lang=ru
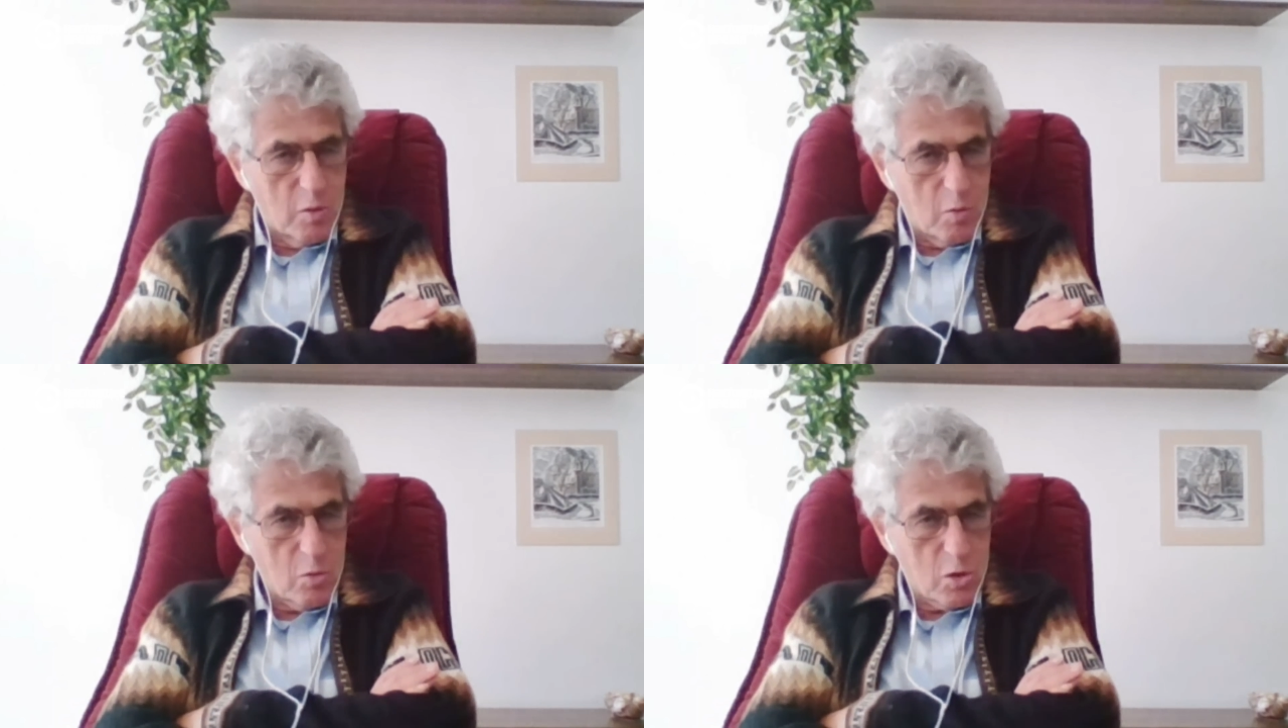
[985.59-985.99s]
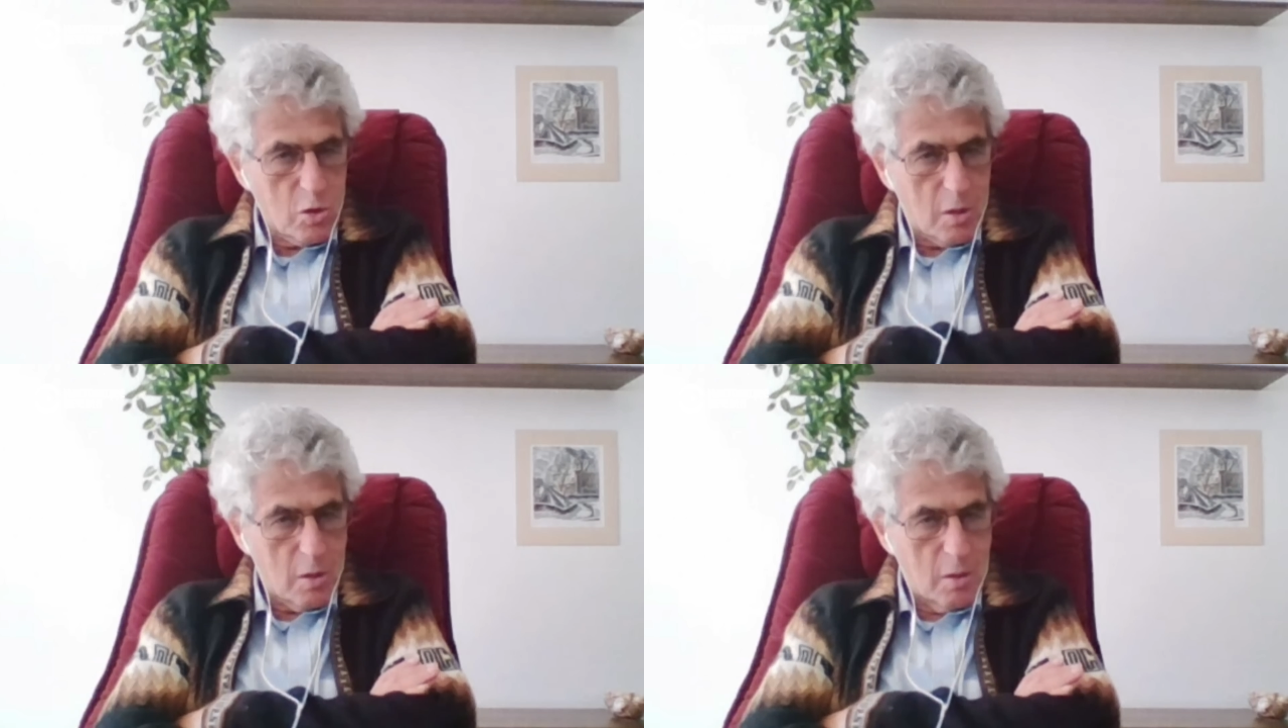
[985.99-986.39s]

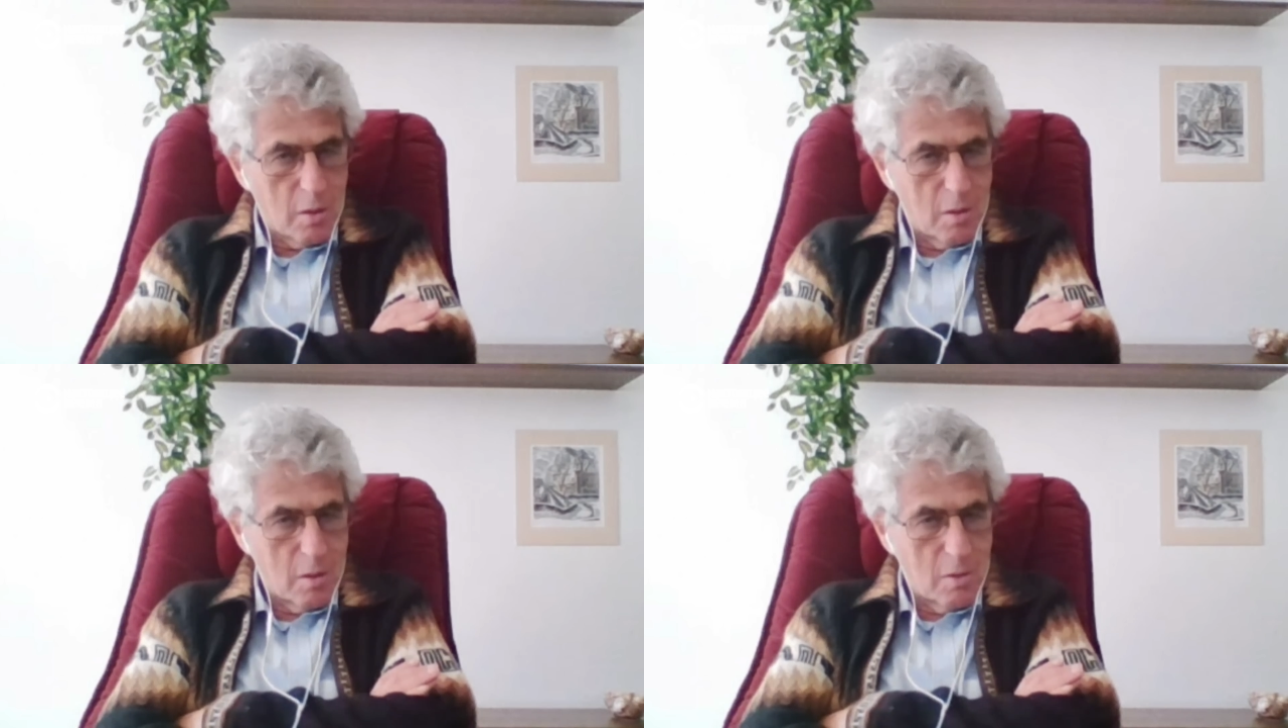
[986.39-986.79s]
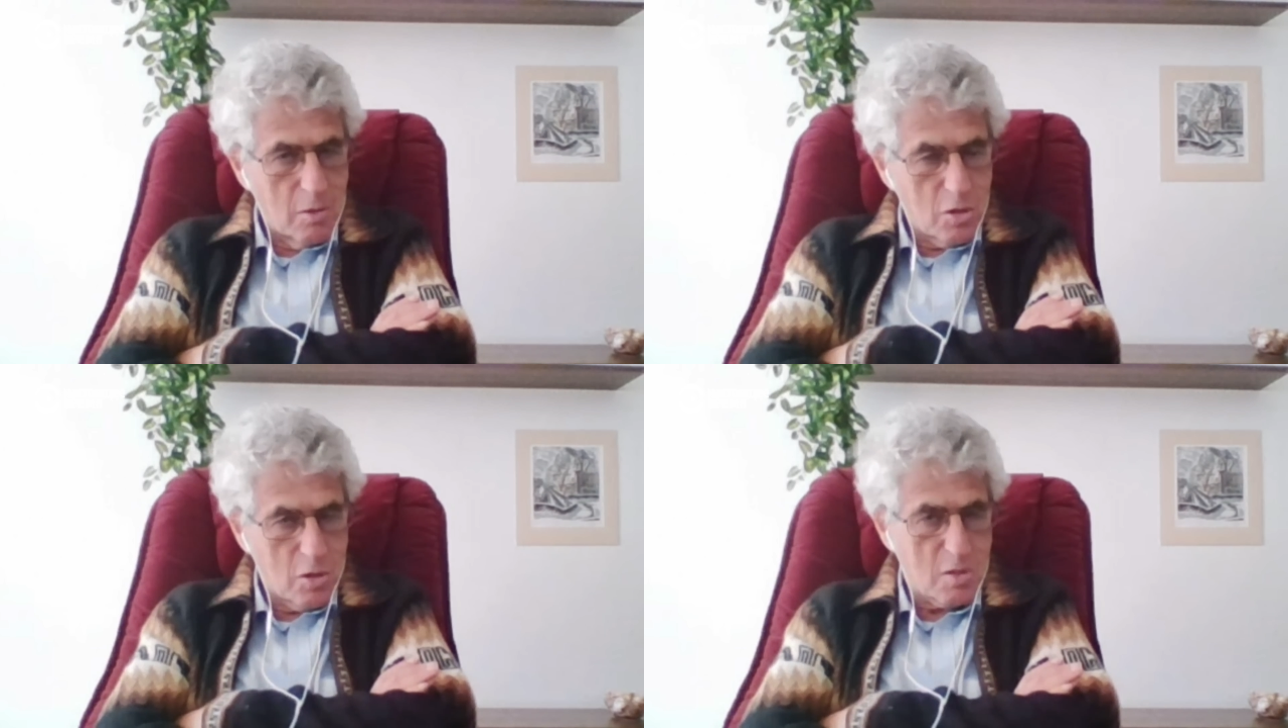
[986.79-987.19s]
уже
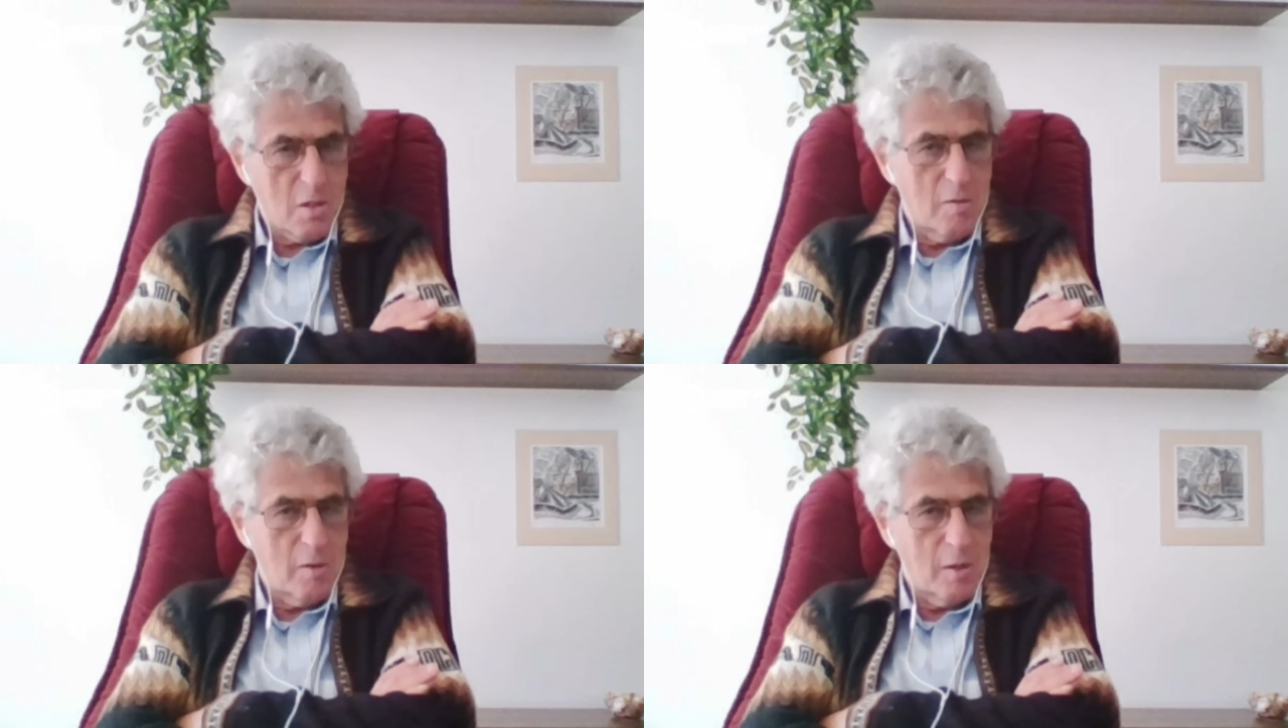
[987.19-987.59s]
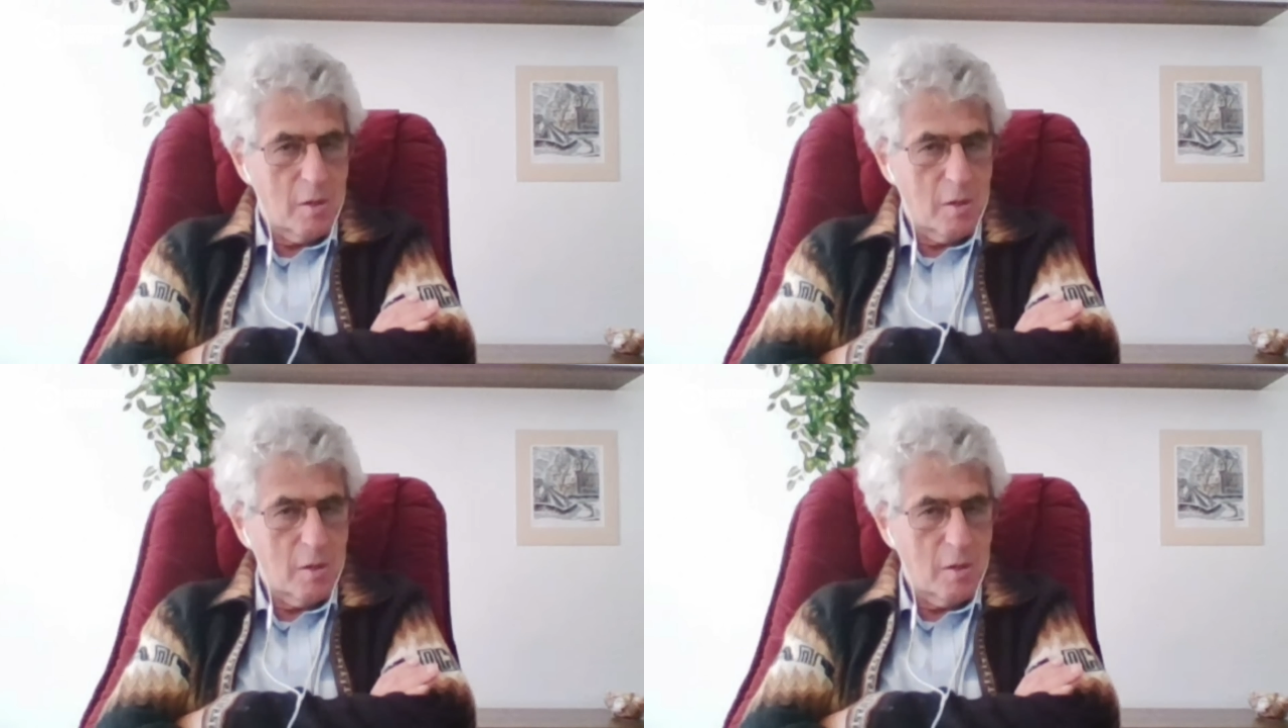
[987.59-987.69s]
чеченская